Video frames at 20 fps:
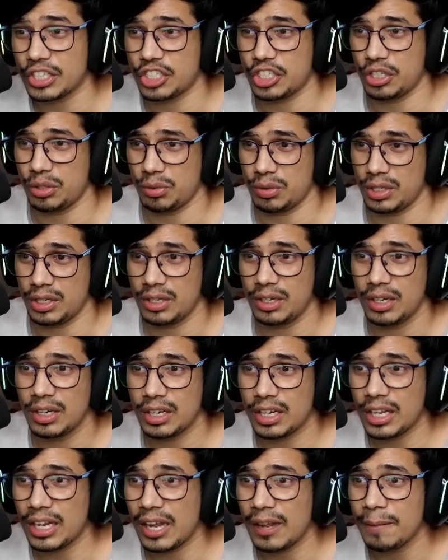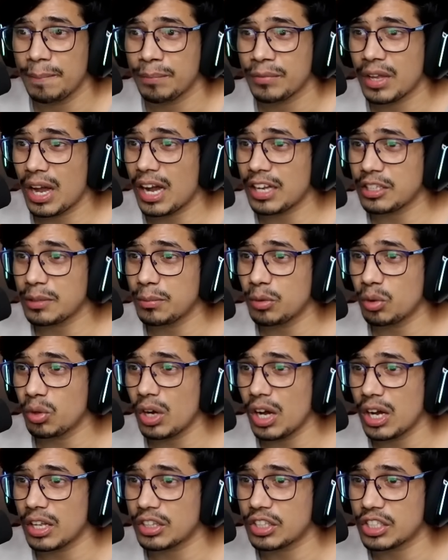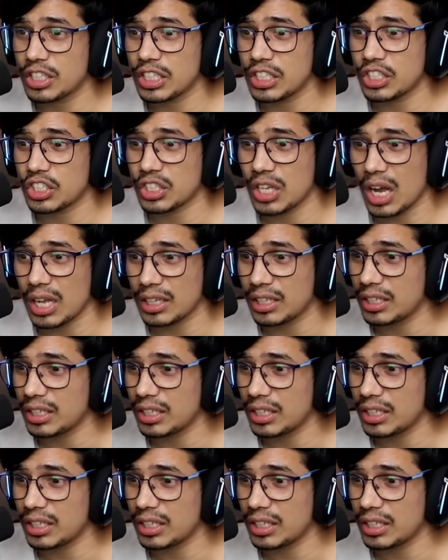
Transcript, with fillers: चाहिए होगी ठीक है आज हम लोग को हद से ज़्यादा